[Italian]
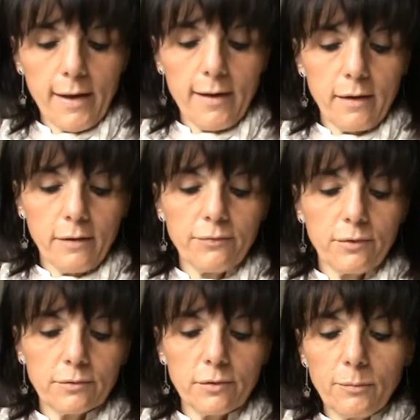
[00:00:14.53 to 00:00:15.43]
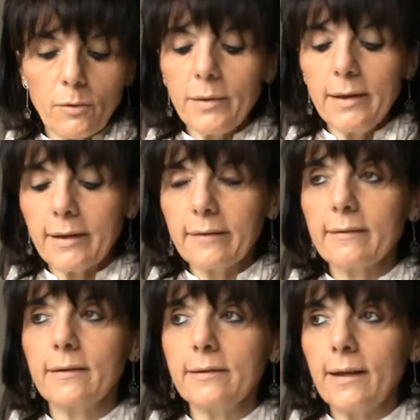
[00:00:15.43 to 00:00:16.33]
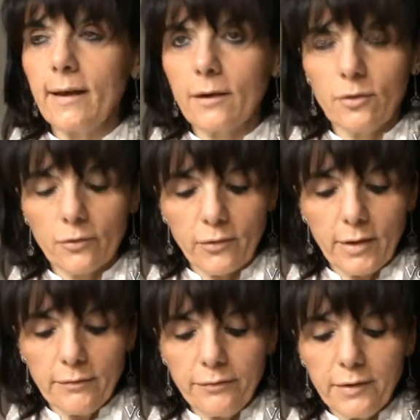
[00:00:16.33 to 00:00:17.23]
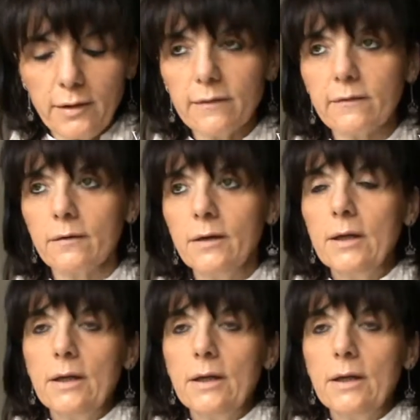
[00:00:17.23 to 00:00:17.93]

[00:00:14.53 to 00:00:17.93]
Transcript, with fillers: al fondo immobiliare sanitario, ossia il FIS,